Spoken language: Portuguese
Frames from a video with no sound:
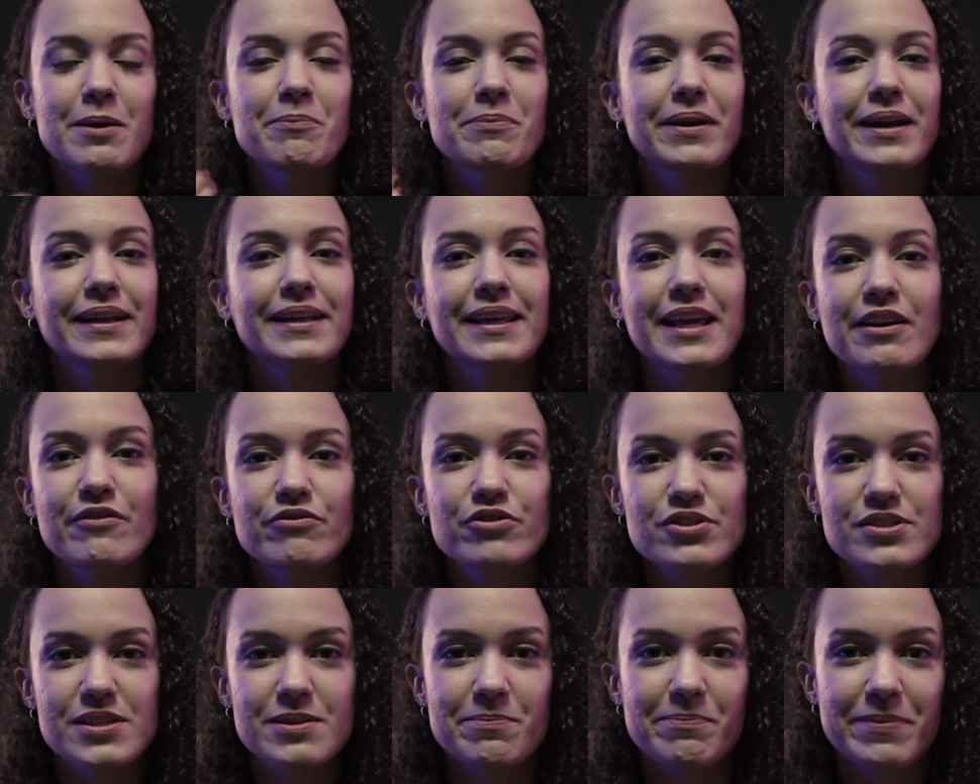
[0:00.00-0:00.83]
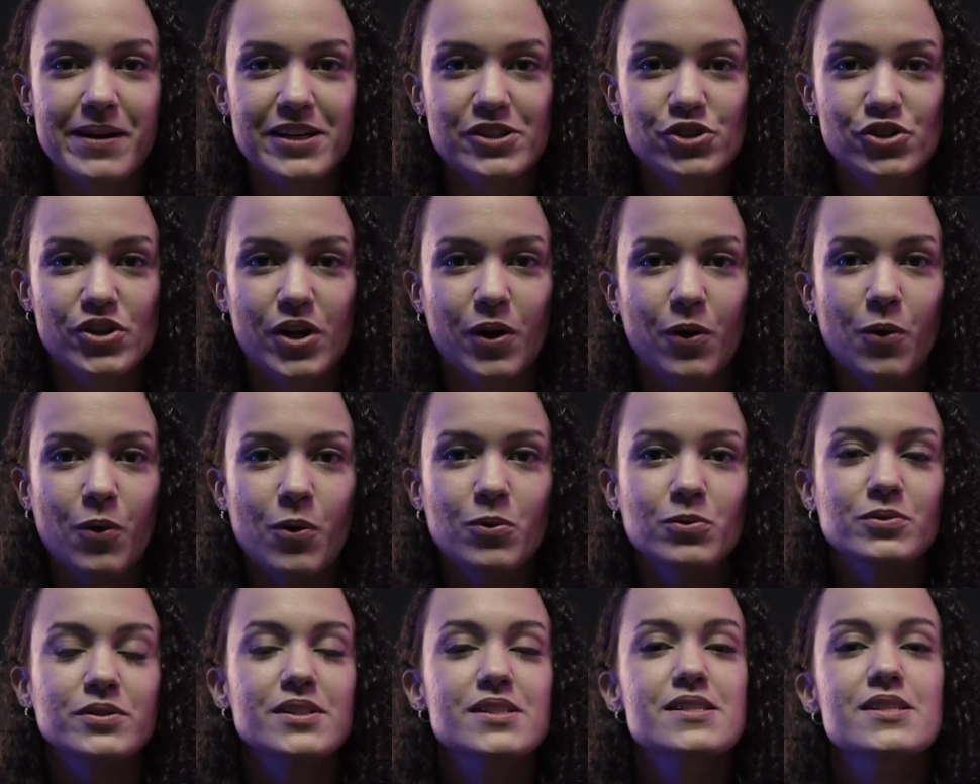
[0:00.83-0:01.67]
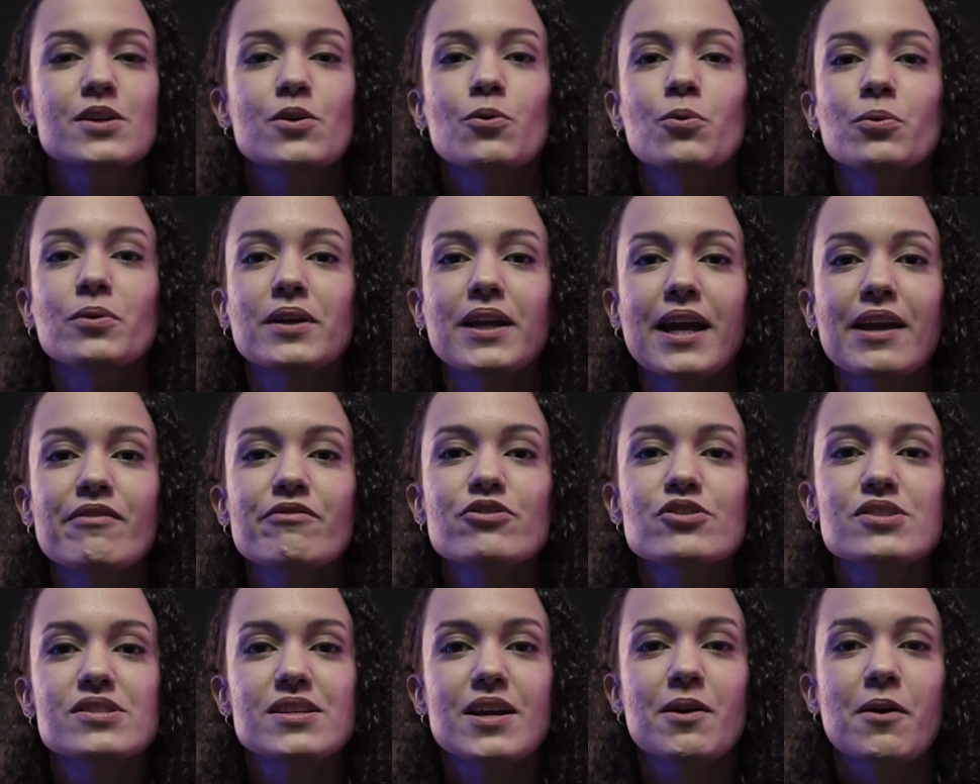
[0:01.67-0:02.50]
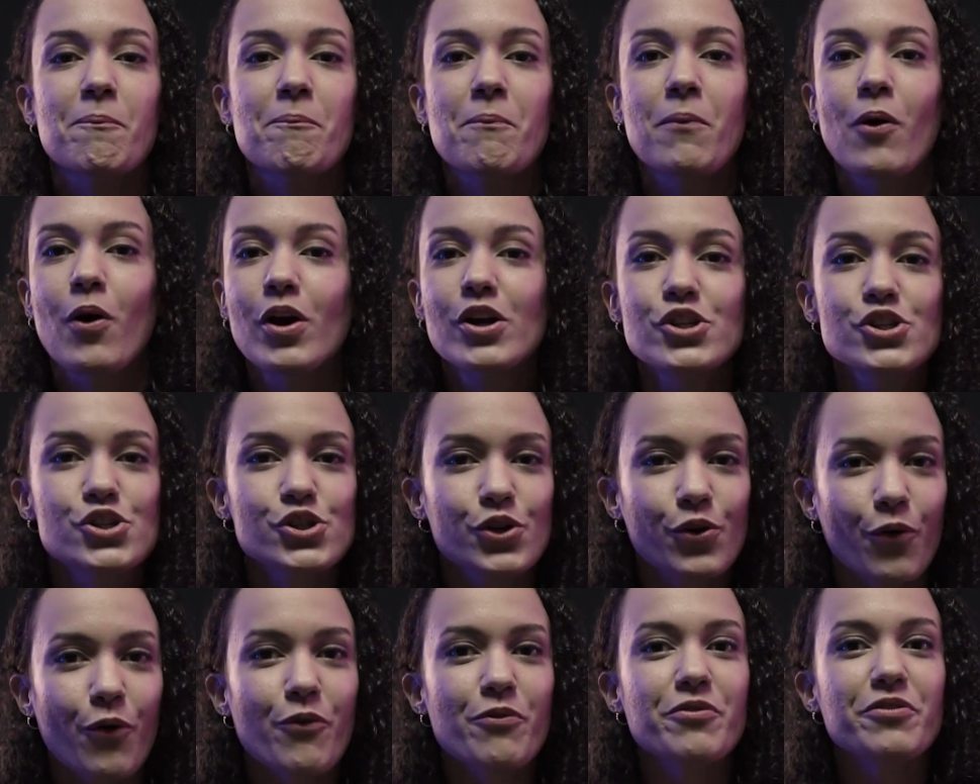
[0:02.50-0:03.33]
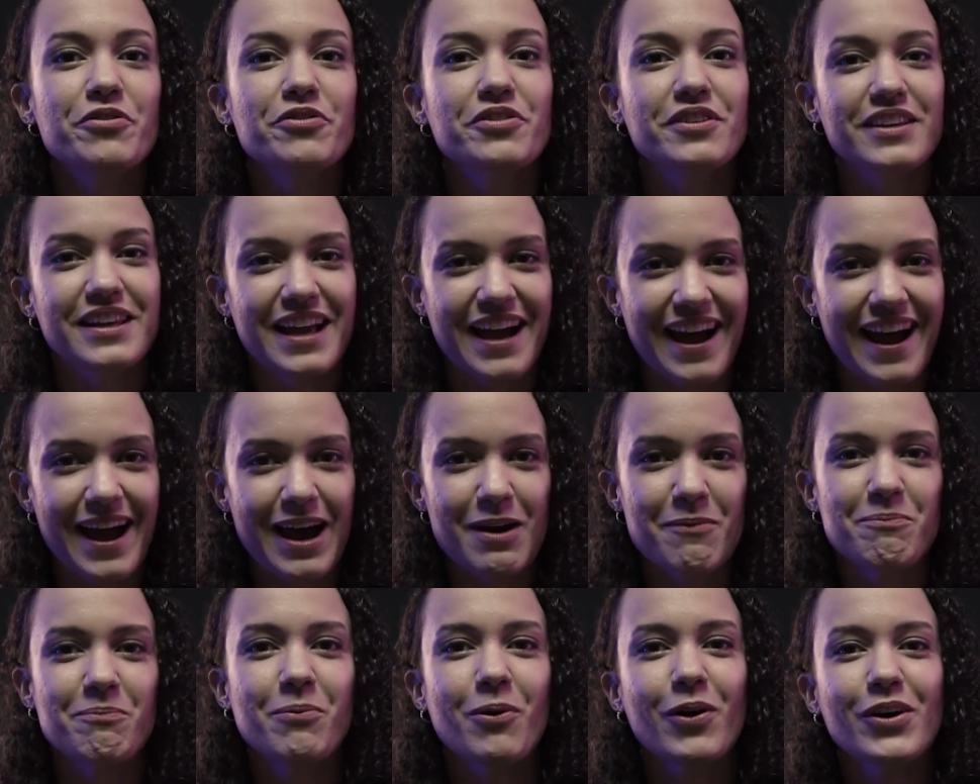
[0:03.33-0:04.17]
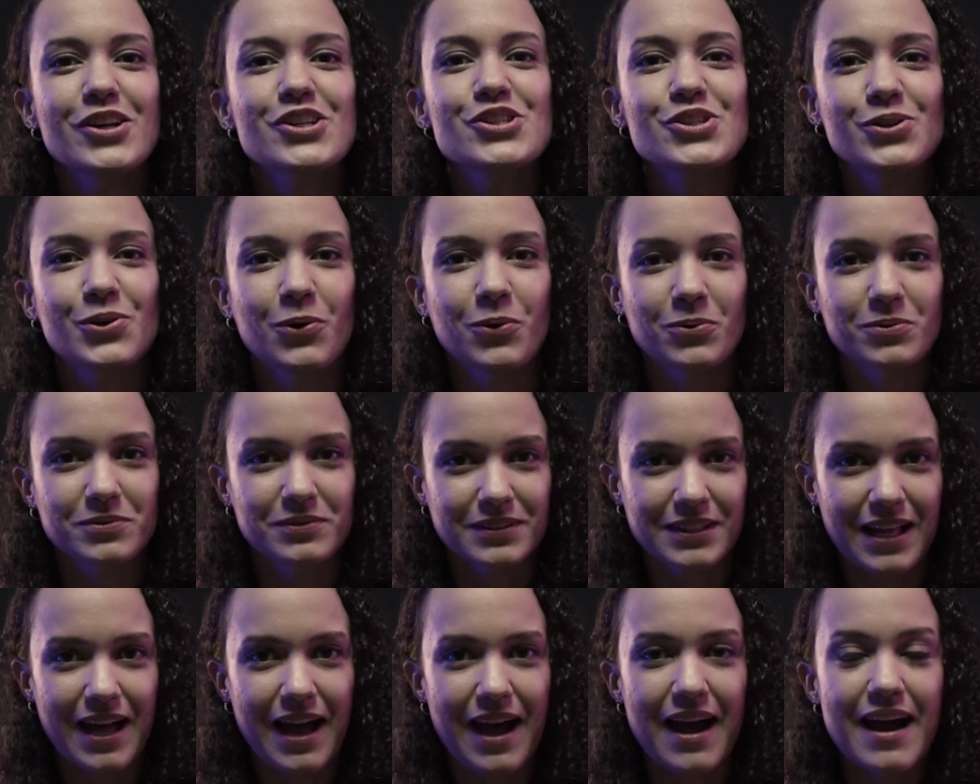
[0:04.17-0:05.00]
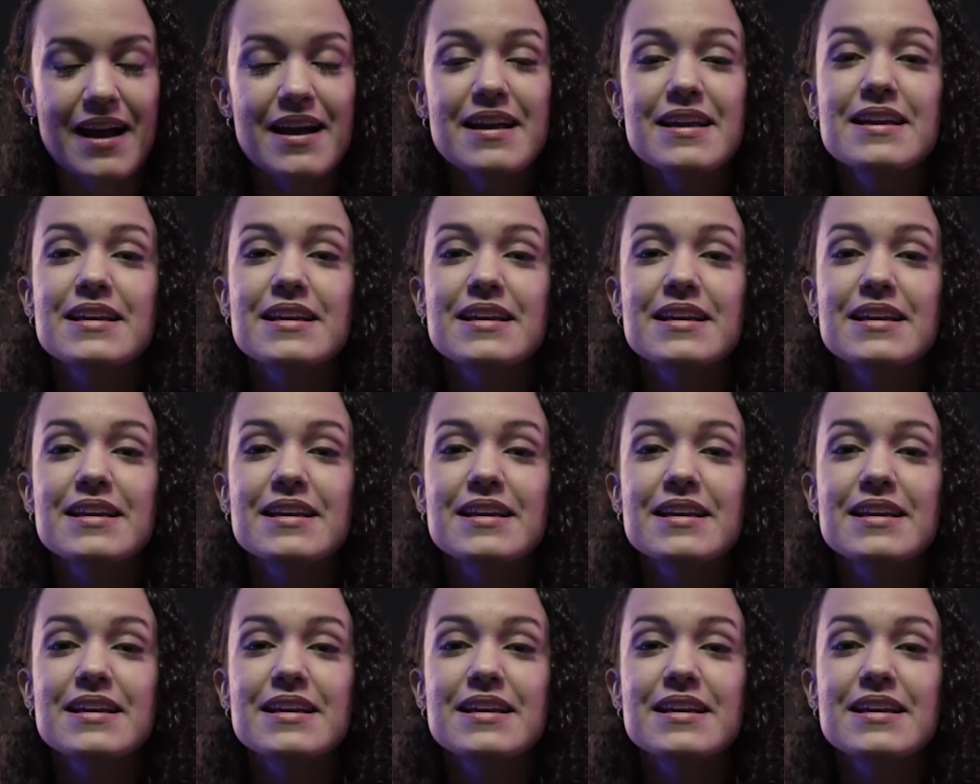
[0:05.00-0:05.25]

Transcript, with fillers: para quem você presta contas e com quem você pode confiar, pode contar,